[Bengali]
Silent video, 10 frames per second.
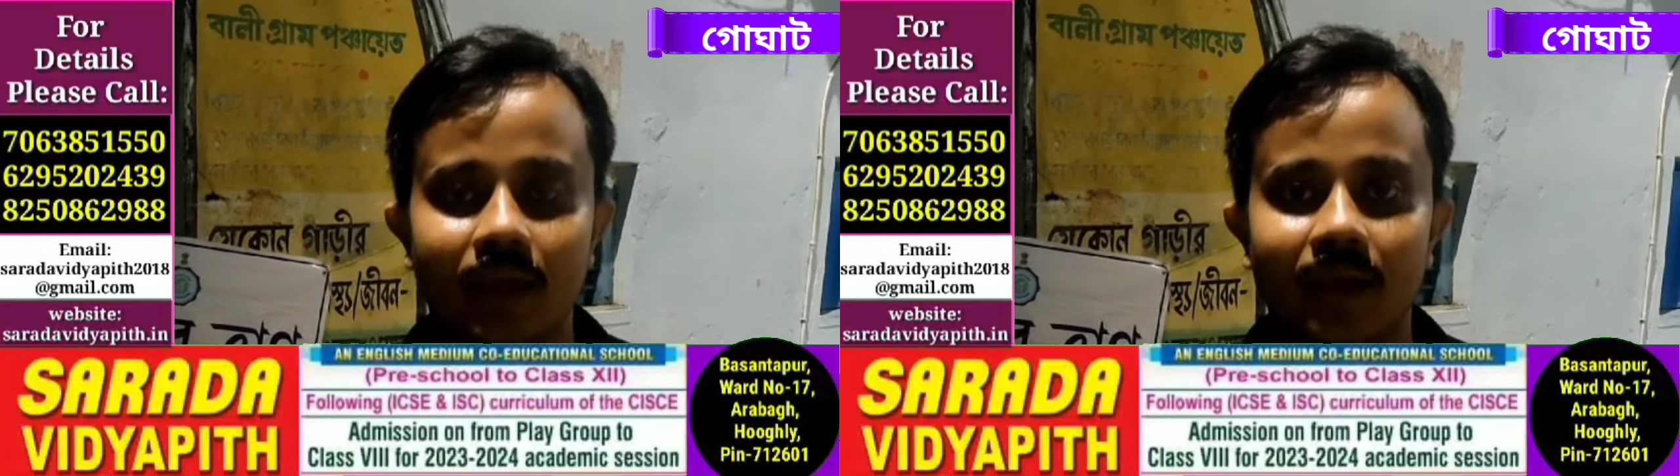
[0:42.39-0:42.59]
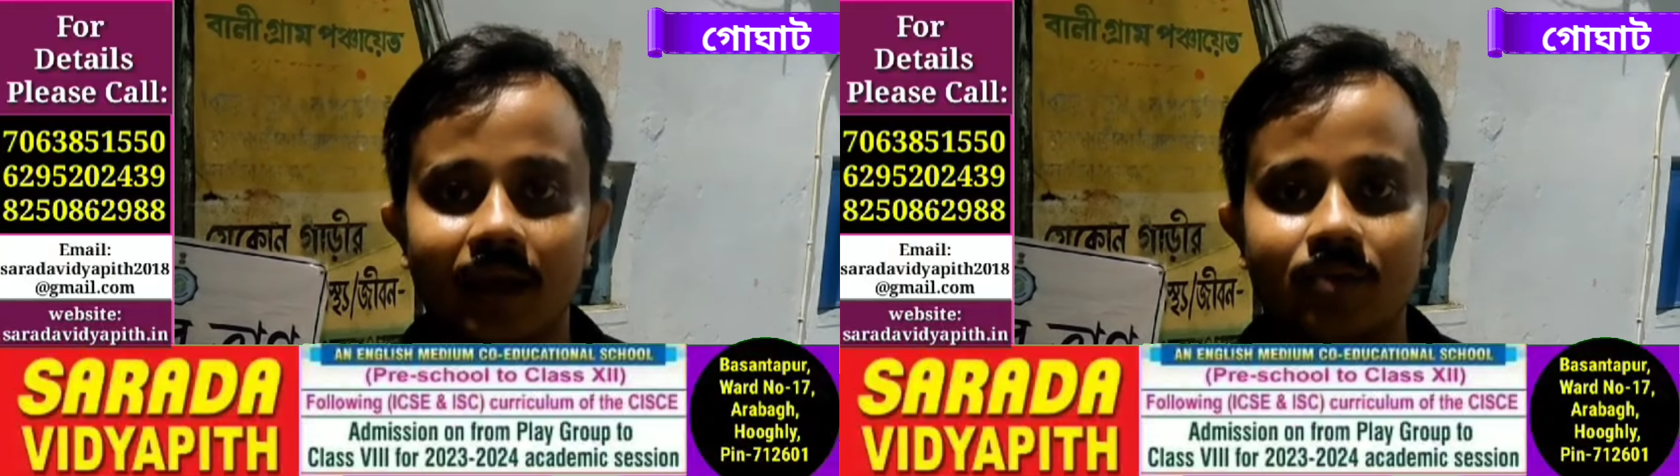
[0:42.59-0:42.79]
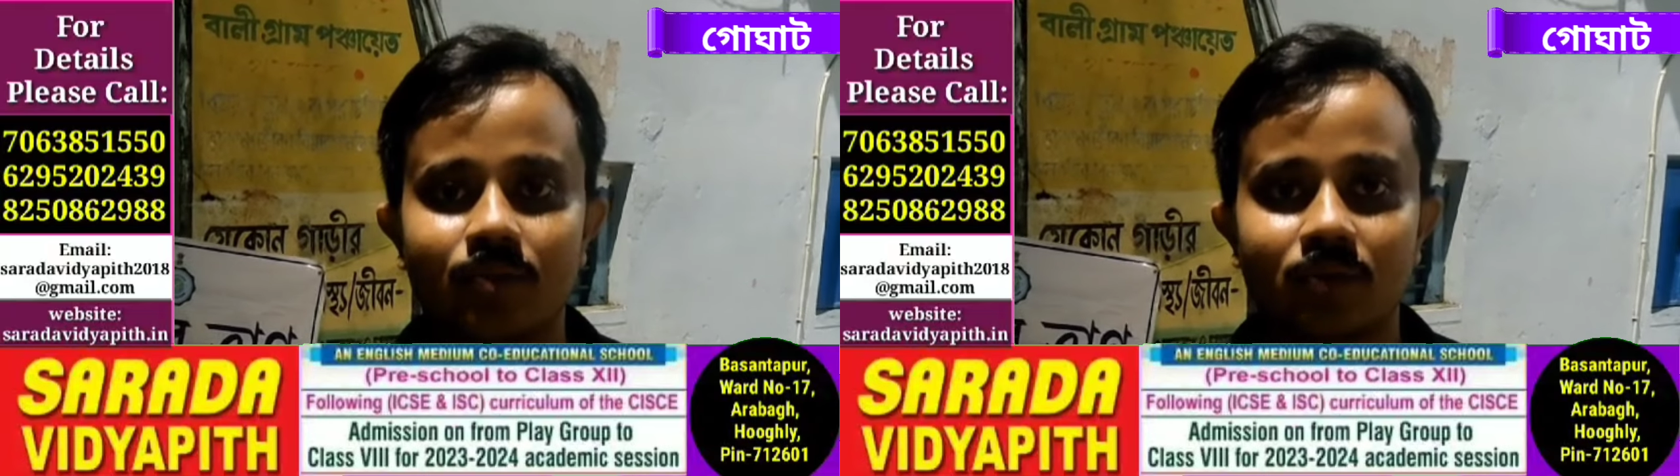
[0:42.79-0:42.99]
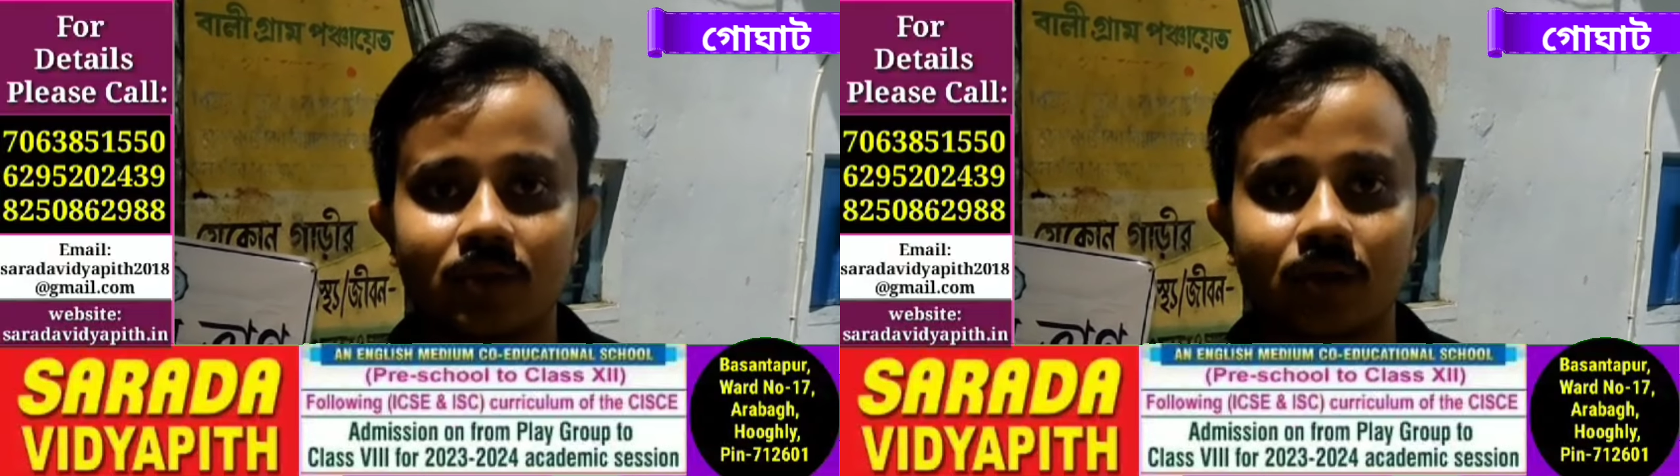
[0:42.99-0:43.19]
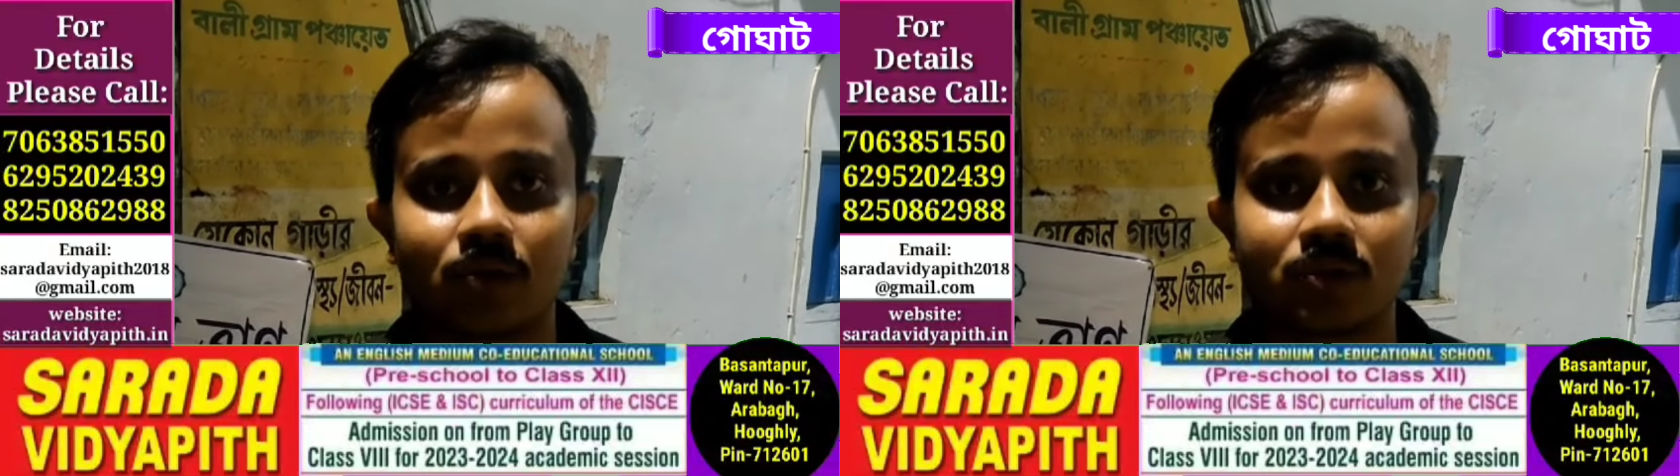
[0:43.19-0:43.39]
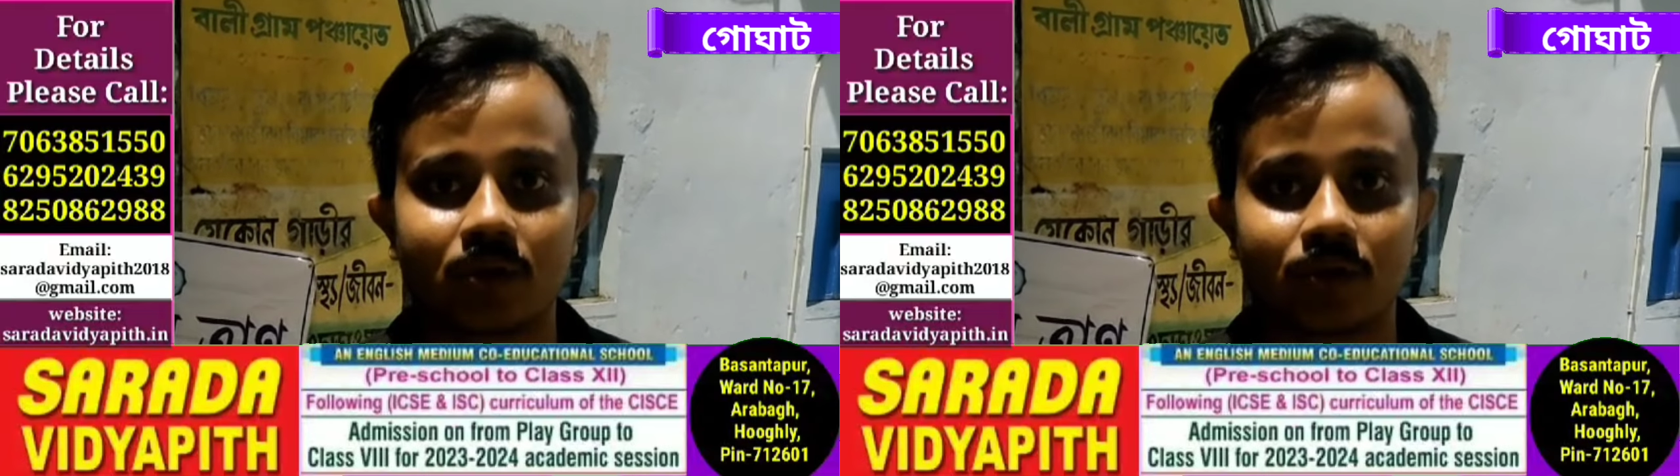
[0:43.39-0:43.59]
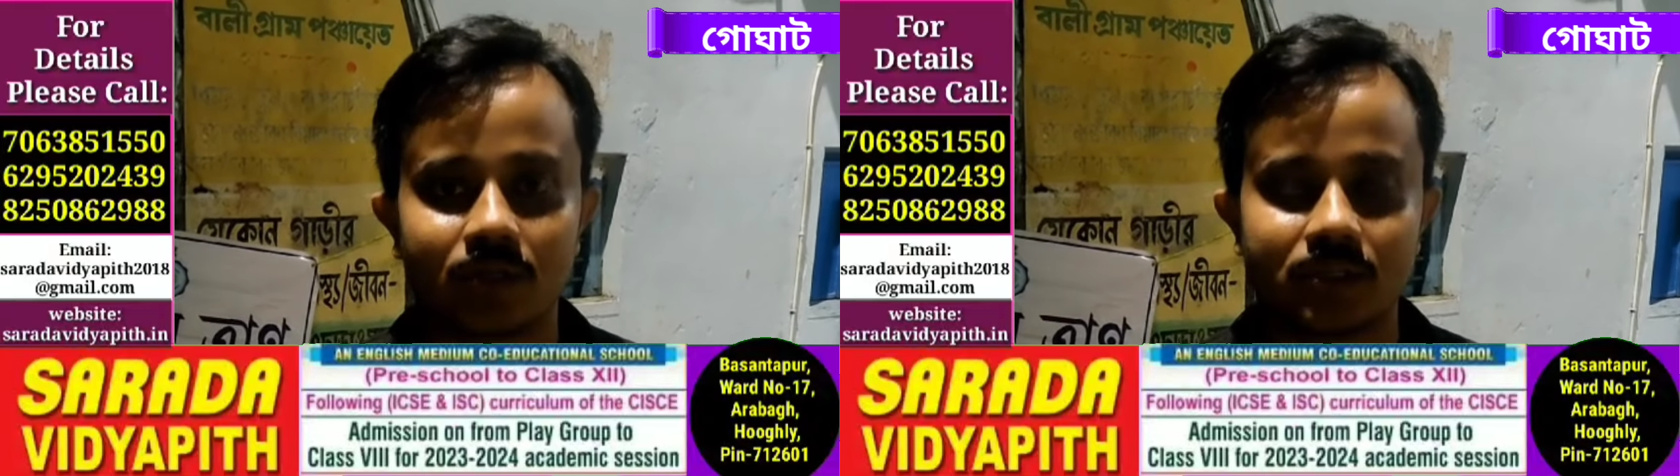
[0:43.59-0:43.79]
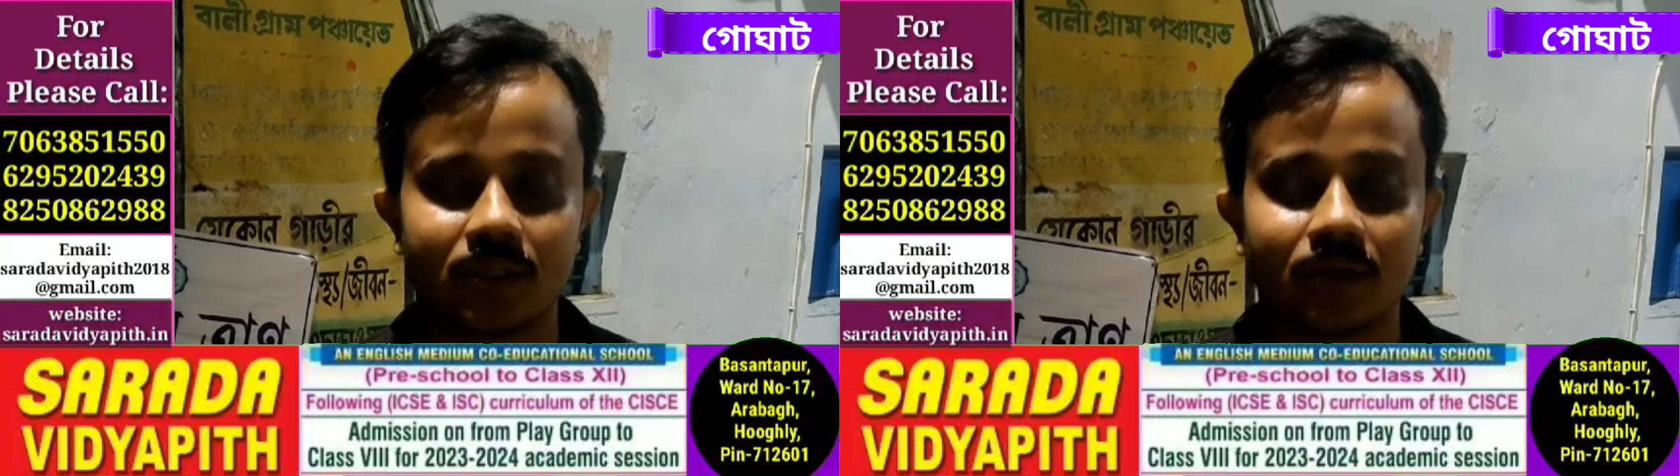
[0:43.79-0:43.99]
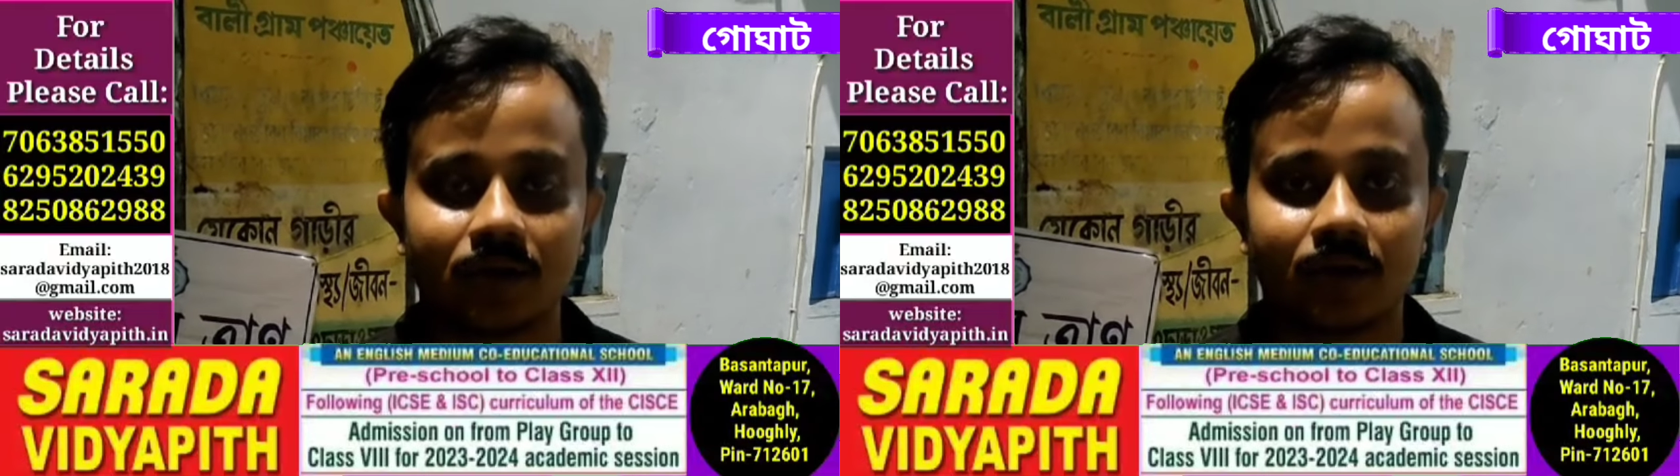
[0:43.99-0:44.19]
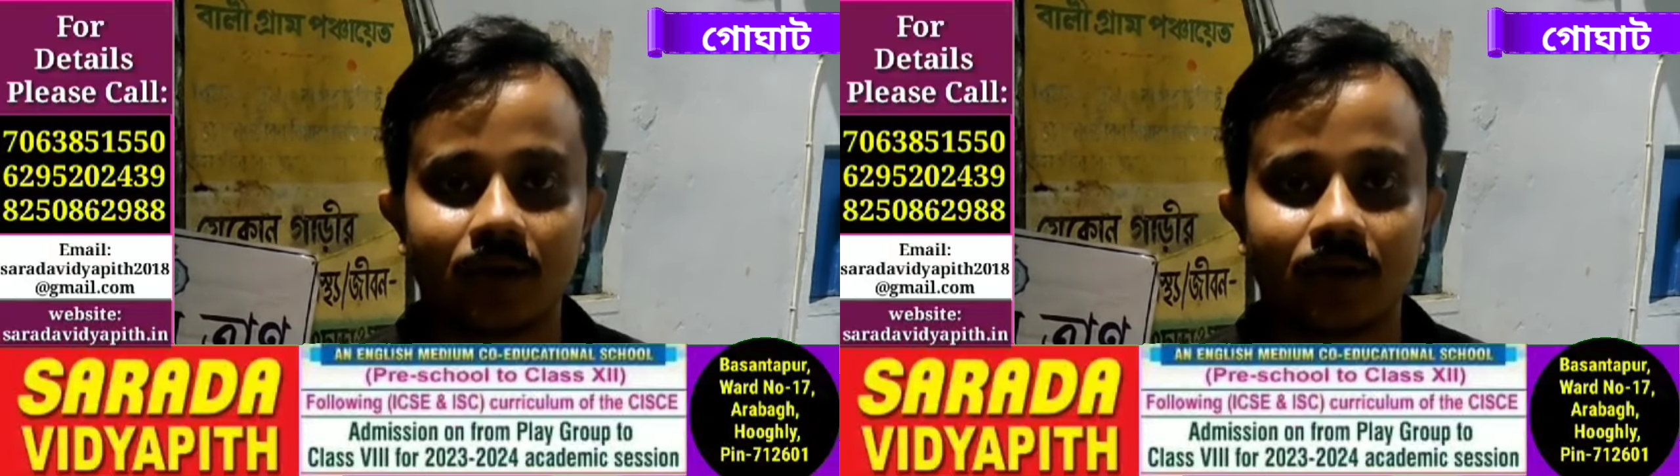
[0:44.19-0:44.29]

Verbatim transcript: এলাকার মধ্যে ঘোষণা হয়েছিল